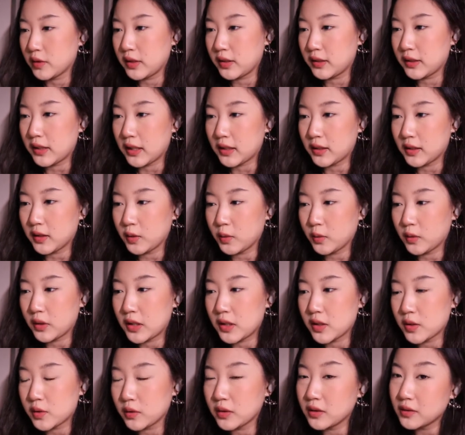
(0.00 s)
这个大哥突
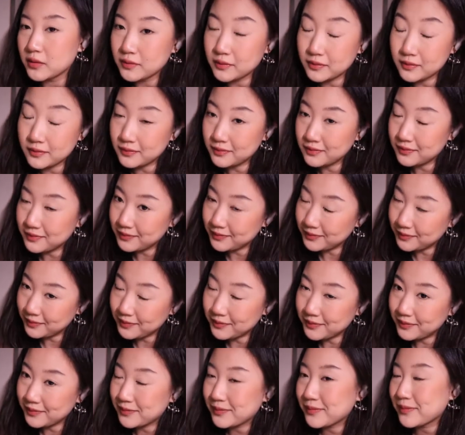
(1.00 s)
然
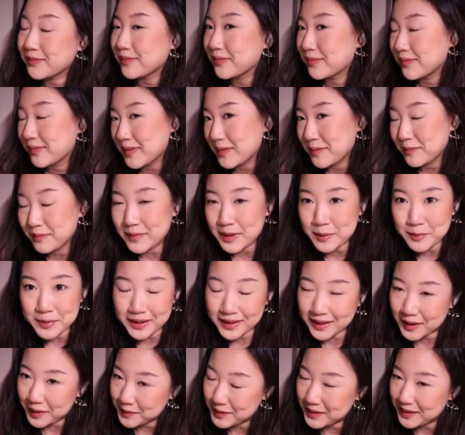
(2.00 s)
说：“妹
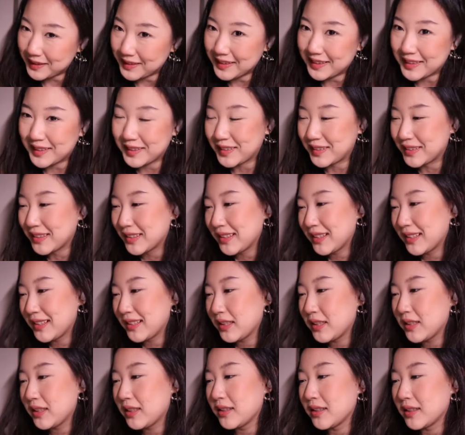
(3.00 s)
妹好漂亮
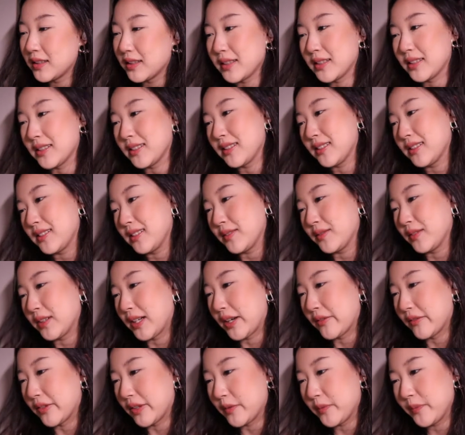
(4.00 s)

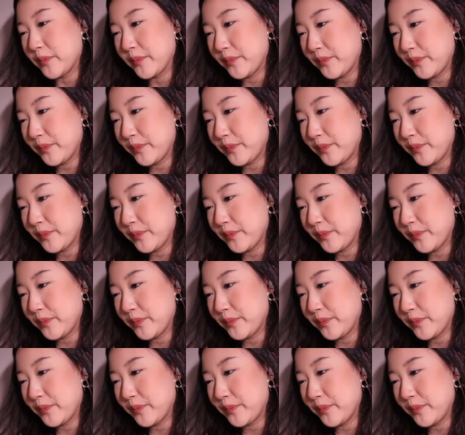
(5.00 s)
哦，whatever，